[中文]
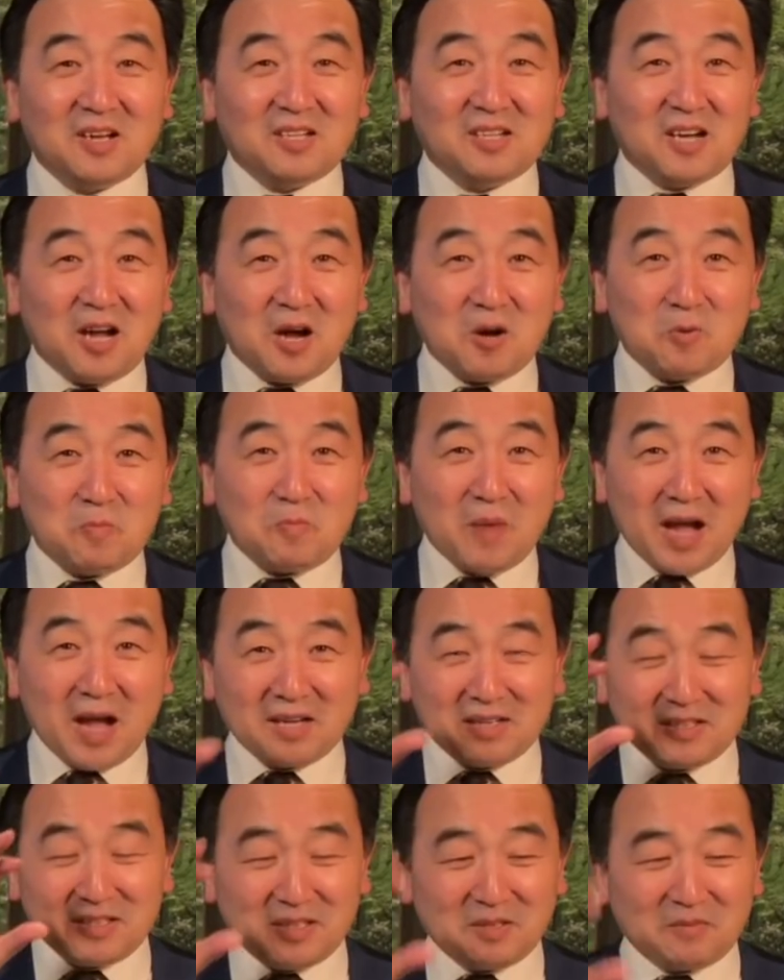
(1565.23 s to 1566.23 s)
然后拍
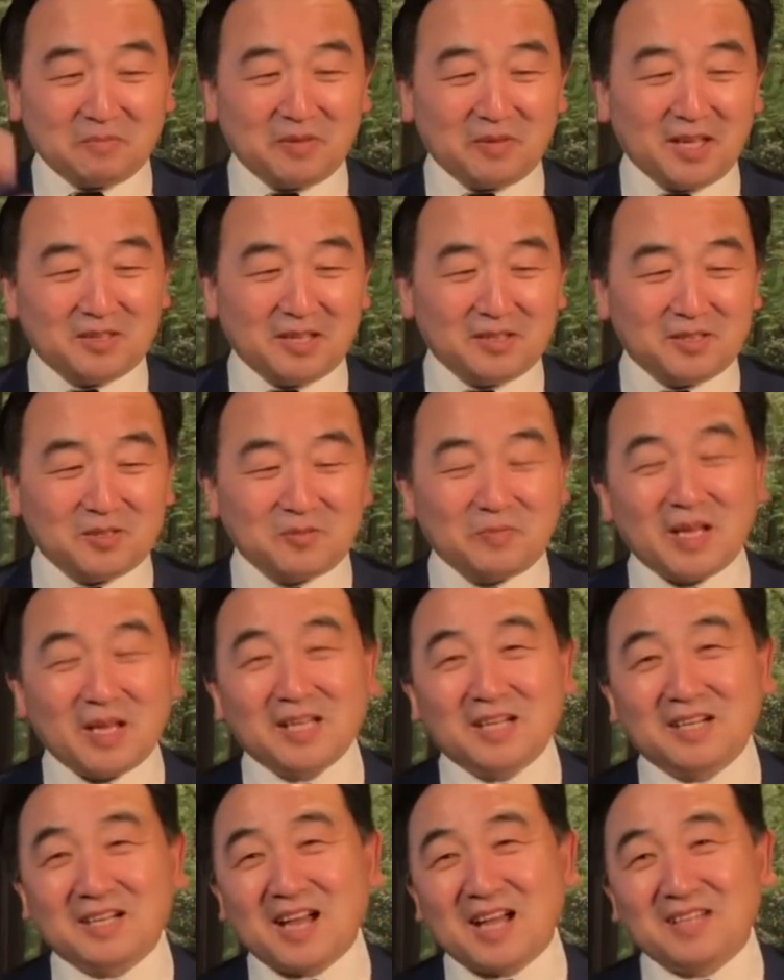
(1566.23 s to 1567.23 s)
了影片，就把
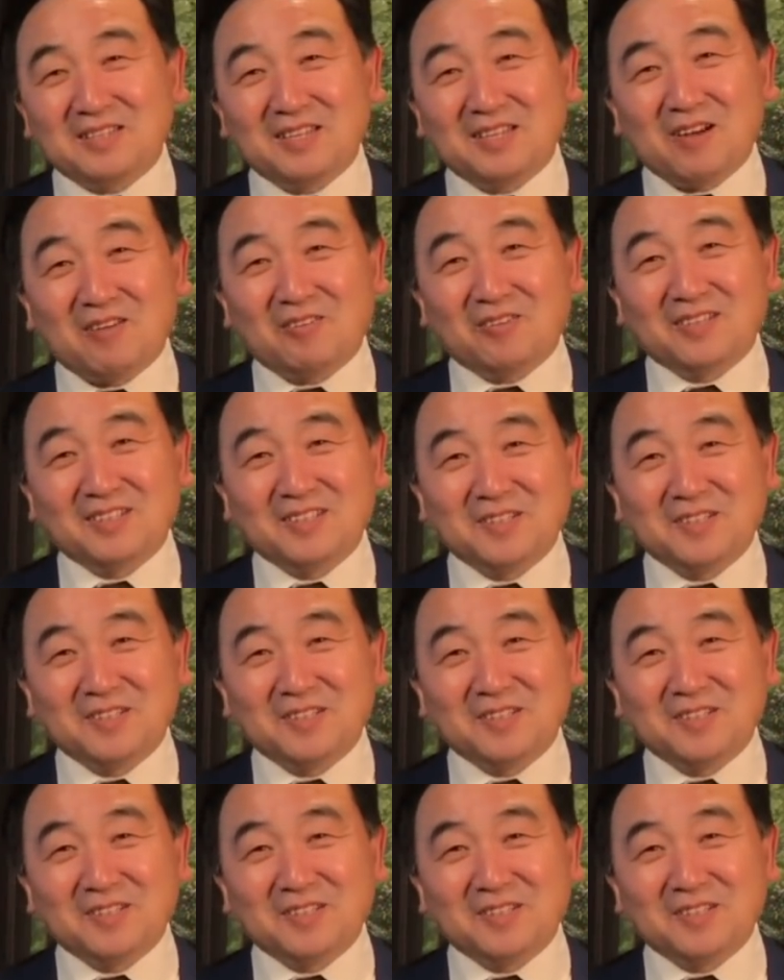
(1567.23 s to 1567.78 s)
他干掉了。